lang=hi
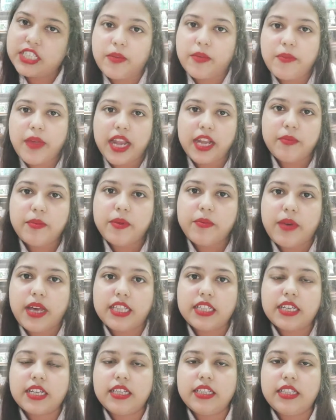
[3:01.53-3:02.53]
के बारे में बात
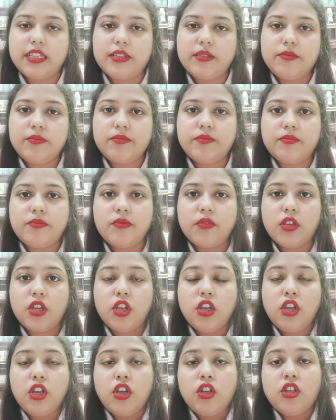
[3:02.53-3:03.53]
करते
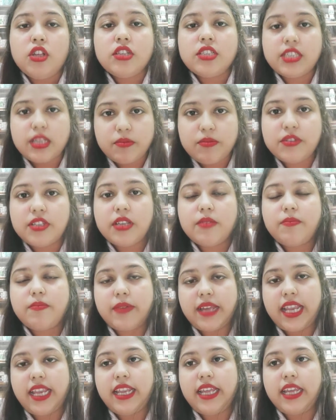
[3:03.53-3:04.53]
हैं सबसे
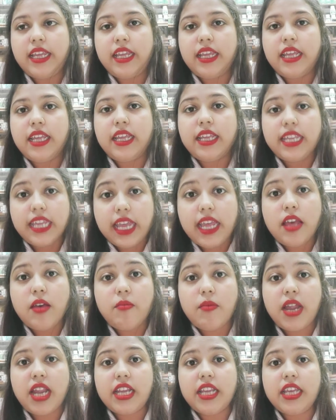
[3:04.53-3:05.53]
पहले ये
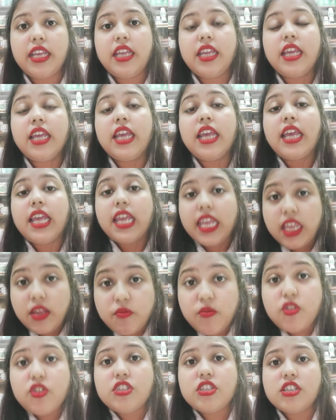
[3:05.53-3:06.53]
हमारी
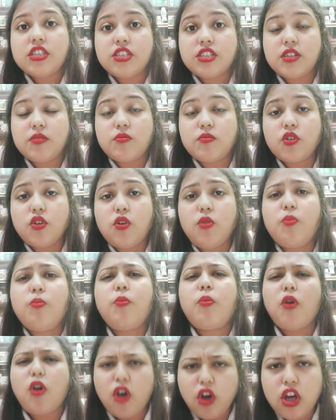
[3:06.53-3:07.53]
इम्यून सिस्टम को
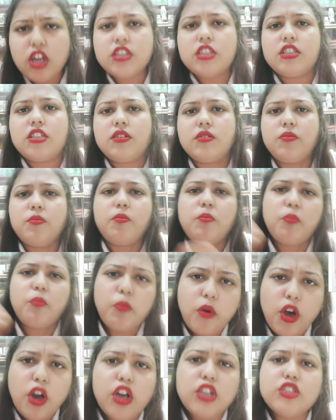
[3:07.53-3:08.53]
बहुत
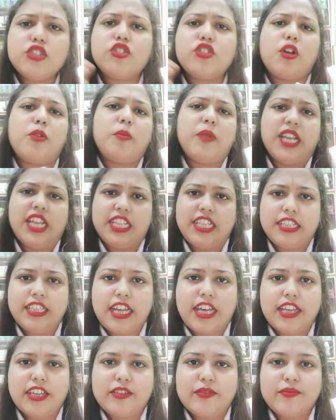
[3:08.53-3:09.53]
बहुत स्ट्रॉन्ग बना देता
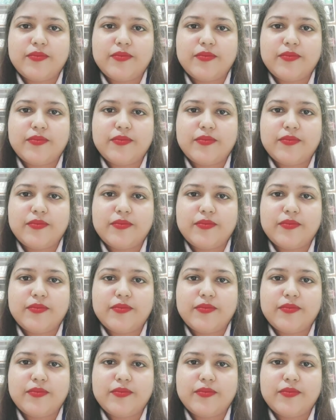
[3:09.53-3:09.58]
है